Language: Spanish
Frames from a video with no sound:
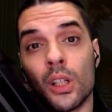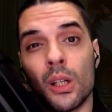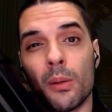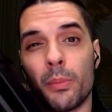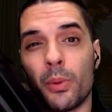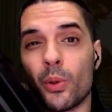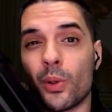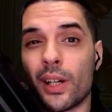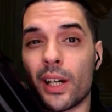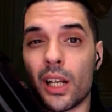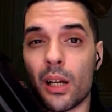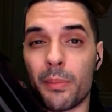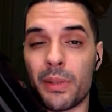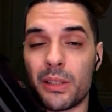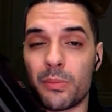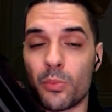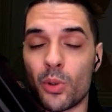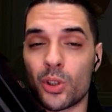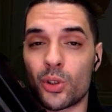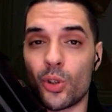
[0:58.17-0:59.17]
pero que ahora
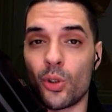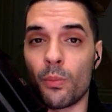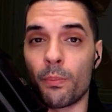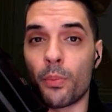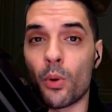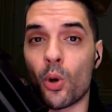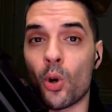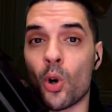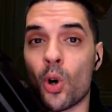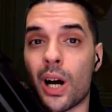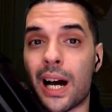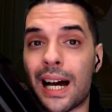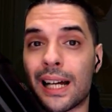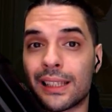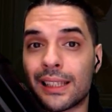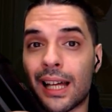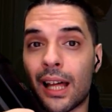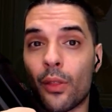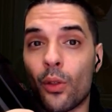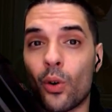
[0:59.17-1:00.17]
mismo estoy un poco
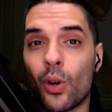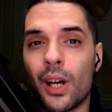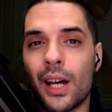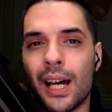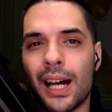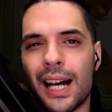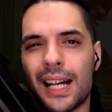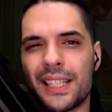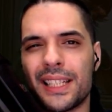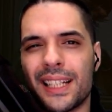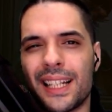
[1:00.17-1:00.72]
atado. Así que